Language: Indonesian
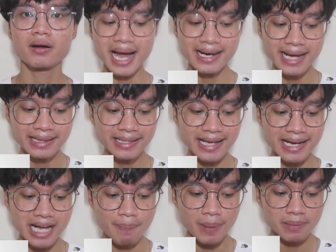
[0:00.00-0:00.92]
anda
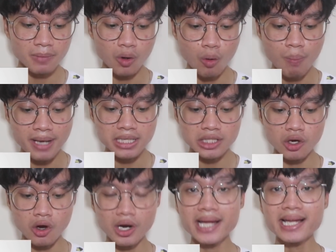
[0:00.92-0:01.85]
tidak dapat mengubah
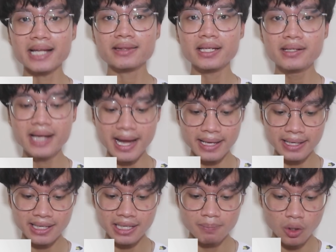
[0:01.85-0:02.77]
seseorang yang tidak
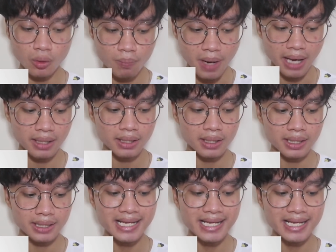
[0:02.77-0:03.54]
ingin berubah.